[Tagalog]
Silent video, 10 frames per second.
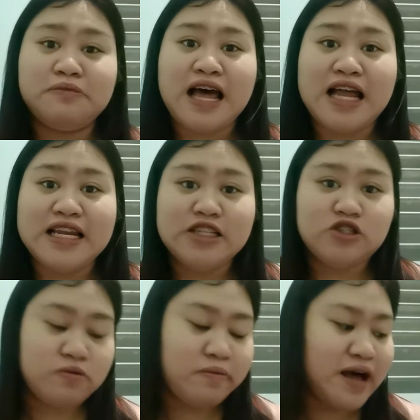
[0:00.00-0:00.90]
planning
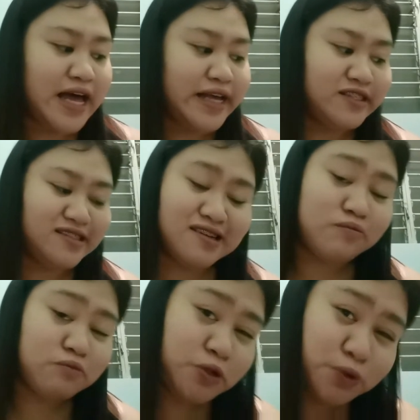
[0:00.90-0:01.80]
to buy
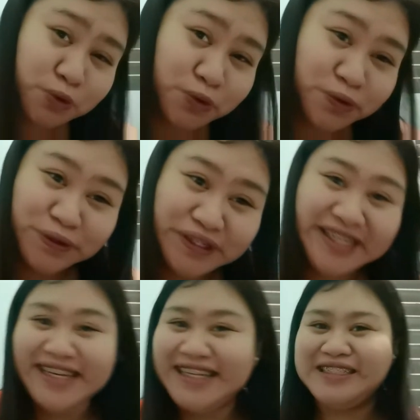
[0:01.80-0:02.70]
some
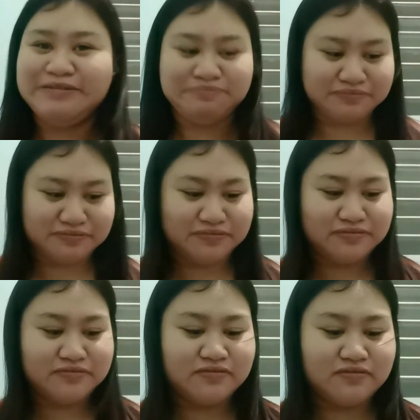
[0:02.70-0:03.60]
soon.
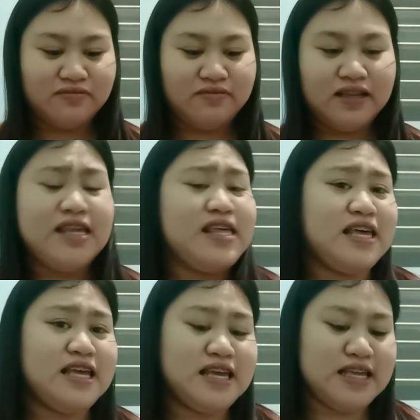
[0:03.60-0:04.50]

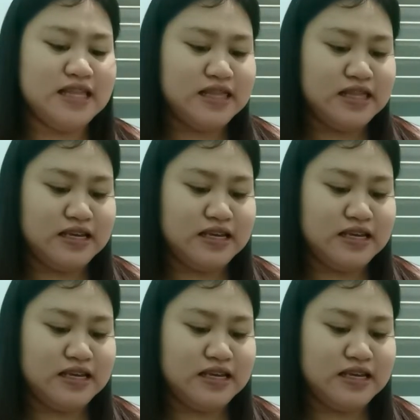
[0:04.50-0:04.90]
And,